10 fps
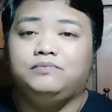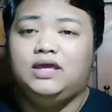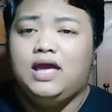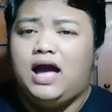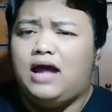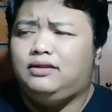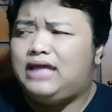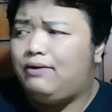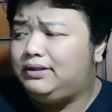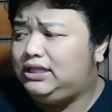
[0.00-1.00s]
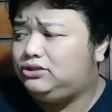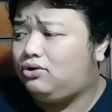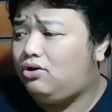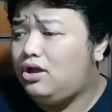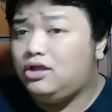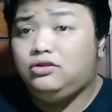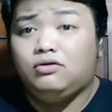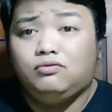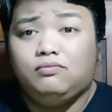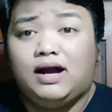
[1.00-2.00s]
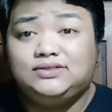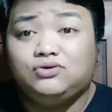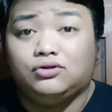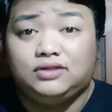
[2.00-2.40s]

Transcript: anong tawag dito, nung mga suot